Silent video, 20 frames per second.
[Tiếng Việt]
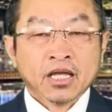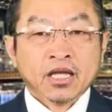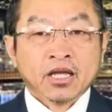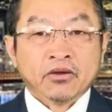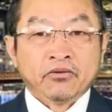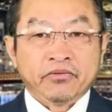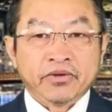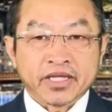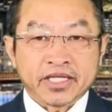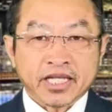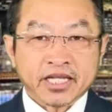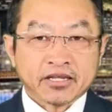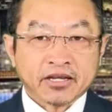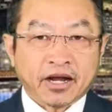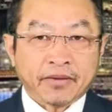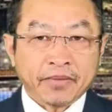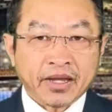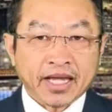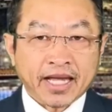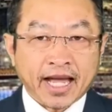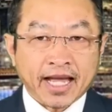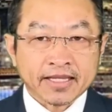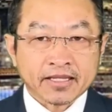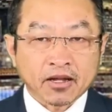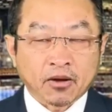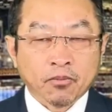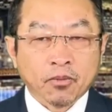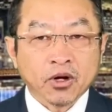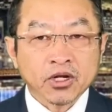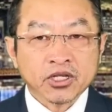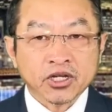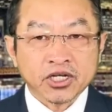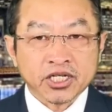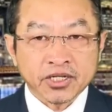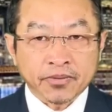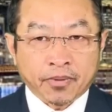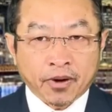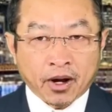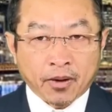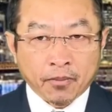vì tới cho America tàu mua cho
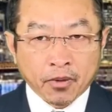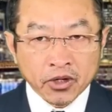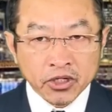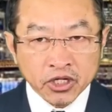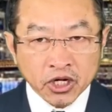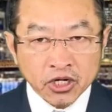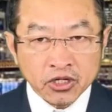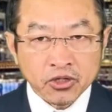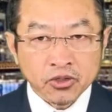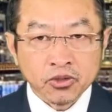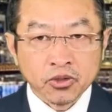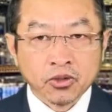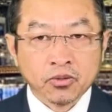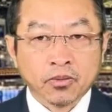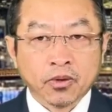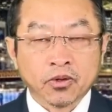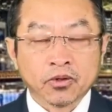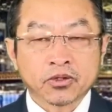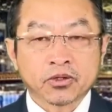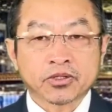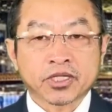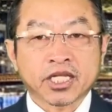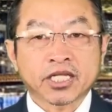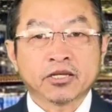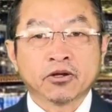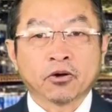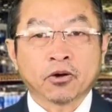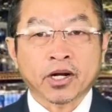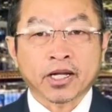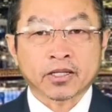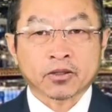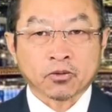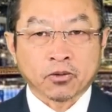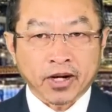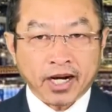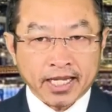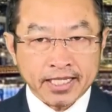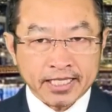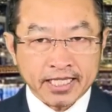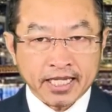triệp họ mua cho rù mua rồi tới chiều hành tua
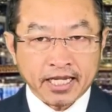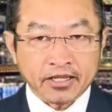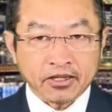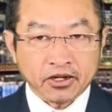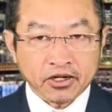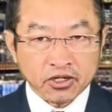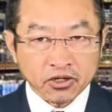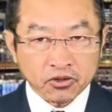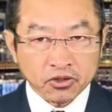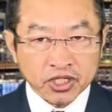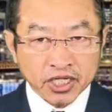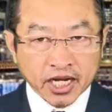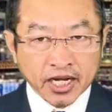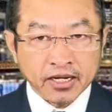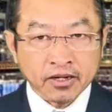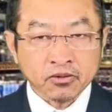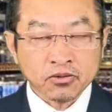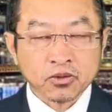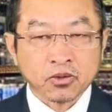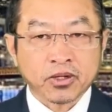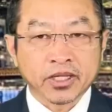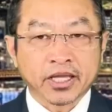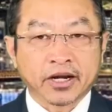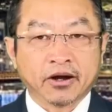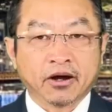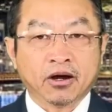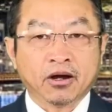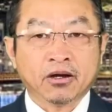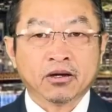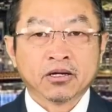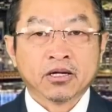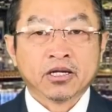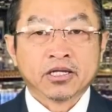là xìa nhớ trầu sáng không tua nó